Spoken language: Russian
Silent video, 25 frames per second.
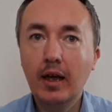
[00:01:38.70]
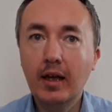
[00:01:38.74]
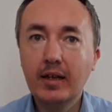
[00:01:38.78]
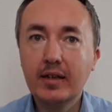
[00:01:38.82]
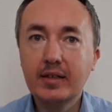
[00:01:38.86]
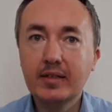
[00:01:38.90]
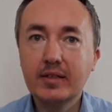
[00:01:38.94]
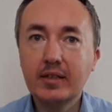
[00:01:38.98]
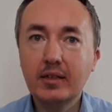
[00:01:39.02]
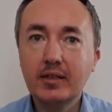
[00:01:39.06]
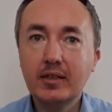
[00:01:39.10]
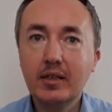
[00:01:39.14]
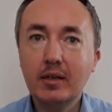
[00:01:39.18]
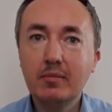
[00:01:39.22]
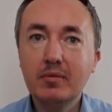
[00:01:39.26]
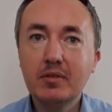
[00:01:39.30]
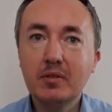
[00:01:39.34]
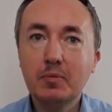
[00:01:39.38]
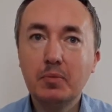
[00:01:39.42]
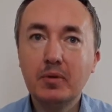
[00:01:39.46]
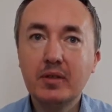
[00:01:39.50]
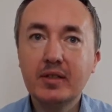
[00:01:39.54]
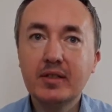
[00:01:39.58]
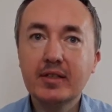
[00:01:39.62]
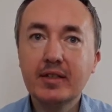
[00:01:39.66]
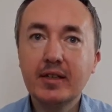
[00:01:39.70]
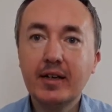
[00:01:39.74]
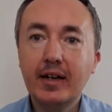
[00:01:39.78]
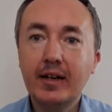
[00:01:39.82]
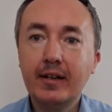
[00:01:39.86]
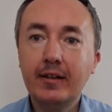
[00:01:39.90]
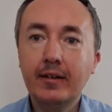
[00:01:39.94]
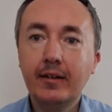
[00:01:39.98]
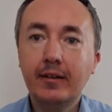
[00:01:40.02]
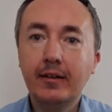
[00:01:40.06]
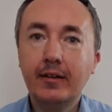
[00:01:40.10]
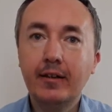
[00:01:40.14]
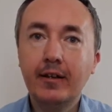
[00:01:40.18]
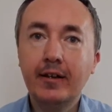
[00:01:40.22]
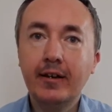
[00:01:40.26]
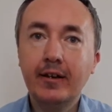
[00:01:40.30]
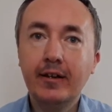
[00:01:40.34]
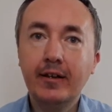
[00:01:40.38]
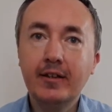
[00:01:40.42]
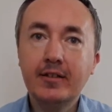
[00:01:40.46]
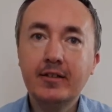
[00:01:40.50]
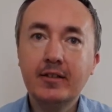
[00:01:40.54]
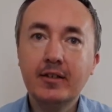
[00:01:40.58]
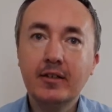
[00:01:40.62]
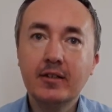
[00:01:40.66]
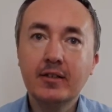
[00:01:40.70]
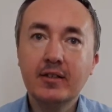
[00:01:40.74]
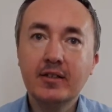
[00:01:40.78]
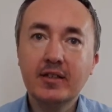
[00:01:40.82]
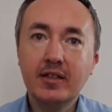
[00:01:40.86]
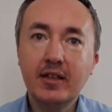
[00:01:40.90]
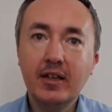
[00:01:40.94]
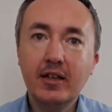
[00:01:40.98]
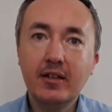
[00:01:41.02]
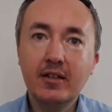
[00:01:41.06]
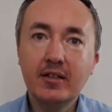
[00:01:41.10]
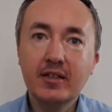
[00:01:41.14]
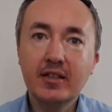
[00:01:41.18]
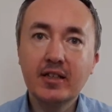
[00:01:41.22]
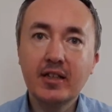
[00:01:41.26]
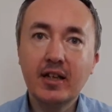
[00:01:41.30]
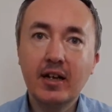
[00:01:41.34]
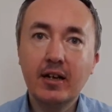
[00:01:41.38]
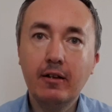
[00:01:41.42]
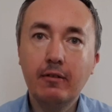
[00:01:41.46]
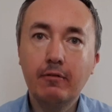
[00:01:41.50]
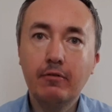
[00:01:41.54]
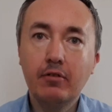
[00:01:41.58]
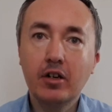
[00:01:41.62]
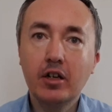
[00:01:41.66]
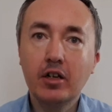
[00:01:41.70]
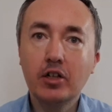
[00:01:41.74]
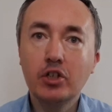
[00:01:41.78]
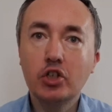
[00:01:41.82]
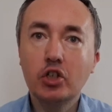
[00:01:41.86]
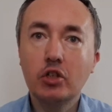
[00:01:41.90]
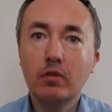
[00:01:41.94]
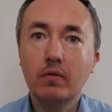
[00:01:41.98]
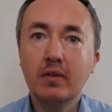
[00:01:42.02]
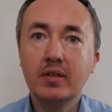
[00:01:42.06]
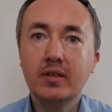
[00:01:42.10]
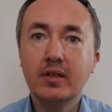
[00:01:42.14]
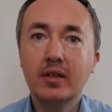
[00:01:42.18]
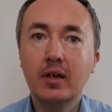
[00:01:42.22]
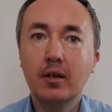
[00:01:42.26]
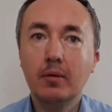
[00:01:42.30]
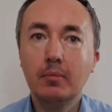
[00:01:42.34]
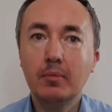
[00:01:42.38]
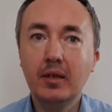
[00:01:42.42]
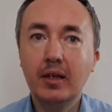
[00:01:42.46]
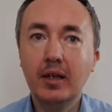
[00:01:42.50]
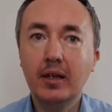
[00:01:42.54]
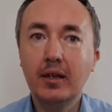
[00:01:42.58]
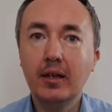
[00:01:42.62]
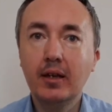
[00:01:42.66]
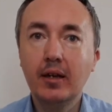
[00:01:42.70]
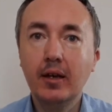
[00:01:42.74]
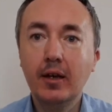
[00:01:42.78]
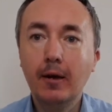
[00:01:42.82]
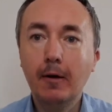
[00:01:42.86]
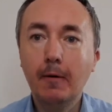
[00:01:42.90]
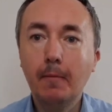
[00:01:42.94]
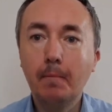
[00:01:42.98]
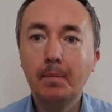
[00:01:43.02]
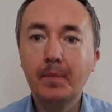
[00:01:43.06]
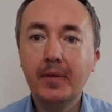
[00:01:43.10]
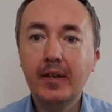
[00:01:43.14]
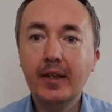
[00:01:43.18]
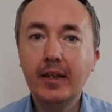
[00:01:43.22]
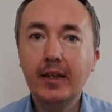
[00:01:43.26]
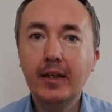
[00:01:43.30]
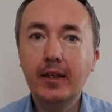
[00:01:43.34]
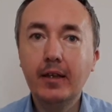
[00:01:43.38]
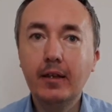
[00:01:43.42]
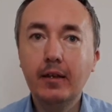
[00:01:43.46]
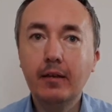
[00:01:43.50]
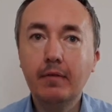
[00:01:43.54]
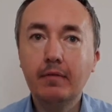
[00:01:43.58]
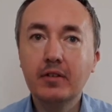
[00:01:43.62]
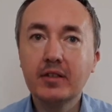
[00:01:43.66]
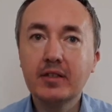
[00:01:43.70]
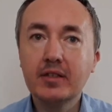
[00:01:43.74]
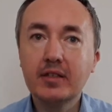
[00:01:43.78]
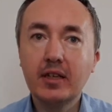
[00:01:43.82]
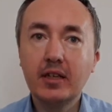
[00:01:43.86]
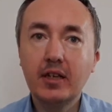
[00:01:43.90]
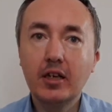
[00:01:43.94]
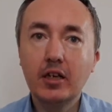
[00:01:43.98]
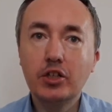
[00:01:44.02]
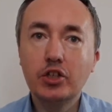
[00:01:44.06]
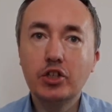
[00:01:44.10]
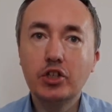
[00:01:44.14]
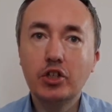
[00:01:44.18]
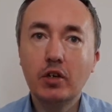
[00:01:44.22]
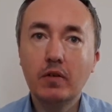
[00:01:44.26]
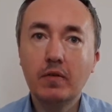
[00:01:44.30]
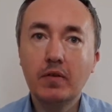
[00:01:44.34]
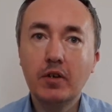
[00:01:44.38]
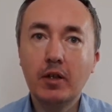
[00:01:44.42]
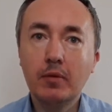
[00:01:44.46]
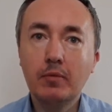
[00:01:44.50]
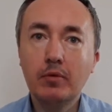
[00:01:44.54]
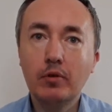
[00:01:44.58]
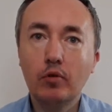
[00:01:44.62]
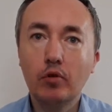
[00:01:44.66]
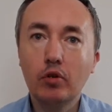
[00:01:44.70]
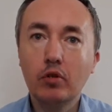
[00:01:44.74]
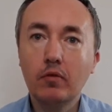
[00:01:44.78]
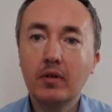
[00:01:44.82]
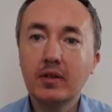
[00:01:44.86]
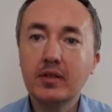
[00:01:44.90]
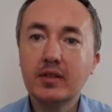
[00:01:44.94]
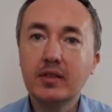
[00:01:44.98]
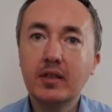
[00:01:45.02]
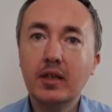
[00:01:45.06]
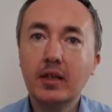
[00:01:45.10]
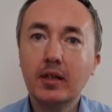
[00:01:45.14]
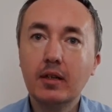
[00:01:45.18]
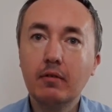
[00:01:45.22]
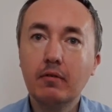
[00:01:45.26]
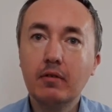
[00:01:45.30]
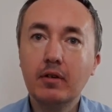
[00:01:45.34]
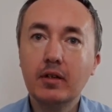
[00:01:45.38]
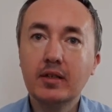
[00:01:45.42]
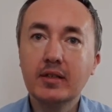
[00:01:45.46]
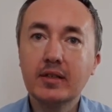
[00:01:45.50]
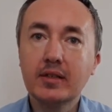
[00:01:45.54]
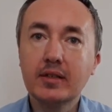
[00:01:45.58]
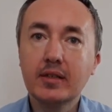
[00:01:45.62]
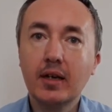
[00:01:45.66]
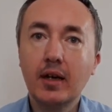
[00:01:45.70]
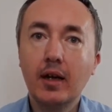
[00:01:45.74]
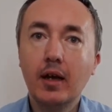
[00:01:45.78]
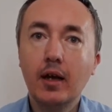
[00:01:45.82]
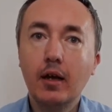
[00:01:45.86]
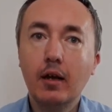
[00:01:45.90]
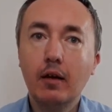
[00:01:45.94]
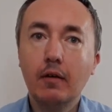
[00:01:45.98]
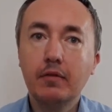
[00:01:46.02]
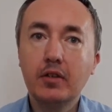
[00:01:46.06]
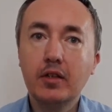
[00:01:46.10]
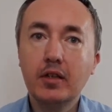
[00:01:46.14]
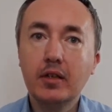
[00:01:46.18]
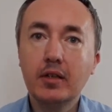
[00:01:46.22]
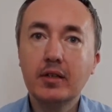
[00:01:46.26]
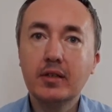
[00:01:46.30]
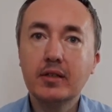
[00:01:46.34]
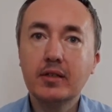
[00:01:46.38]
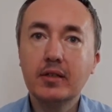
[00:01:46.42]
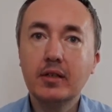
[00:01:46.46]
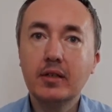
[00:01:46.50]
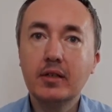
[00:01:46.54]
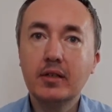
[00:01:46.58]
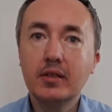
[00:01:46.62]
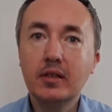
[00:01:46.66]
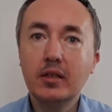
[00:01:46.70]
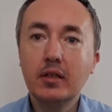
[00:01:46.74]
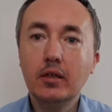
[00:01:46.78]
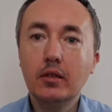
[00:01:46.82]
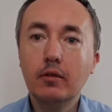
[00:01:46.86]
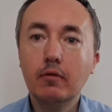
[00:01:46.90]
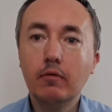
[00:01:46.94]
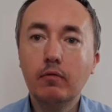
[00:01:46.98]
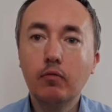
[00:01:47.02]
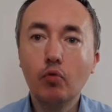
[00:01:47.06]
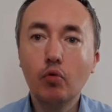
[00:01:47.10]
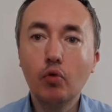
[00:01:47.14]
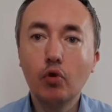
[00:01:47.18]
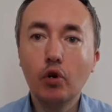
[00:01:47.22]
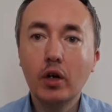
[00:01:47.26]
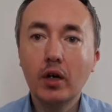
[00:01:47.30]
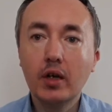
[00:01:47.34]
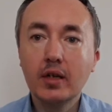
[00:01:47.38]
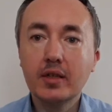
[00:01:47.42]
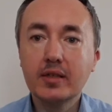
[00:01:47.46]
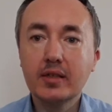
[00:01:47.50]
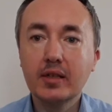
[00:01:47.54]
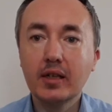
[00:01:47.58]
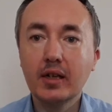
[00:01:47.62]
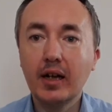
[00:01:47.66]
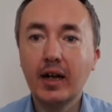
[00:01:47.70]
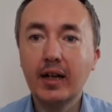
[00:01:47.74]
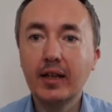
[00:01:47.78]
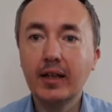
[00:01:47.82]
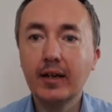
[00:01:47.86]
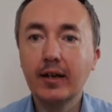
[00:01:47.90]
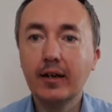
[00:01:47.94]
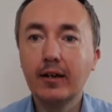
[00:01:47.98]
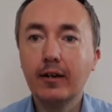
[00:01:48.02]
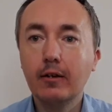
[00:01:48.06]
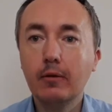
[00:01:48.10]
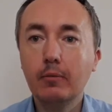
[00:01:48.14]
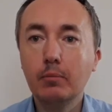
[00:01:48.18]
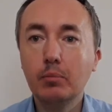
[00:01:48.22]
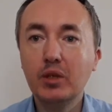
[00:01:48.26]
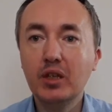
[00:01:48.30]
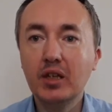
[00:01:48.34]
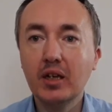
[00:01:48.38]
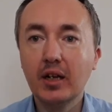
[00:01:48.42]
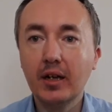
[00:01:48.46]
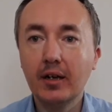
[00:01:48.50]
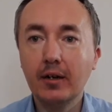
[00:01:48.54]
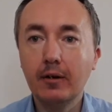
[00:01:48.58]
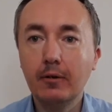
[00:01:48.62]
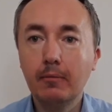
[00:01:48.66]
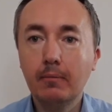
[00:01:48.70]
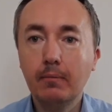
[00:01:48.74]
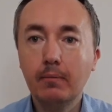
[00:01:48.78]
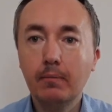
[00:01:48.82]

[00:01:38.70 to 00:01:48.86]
Затем специально для этих целей стали выращивать хмель, и в настоящее время он возделывается в 32 странах мира.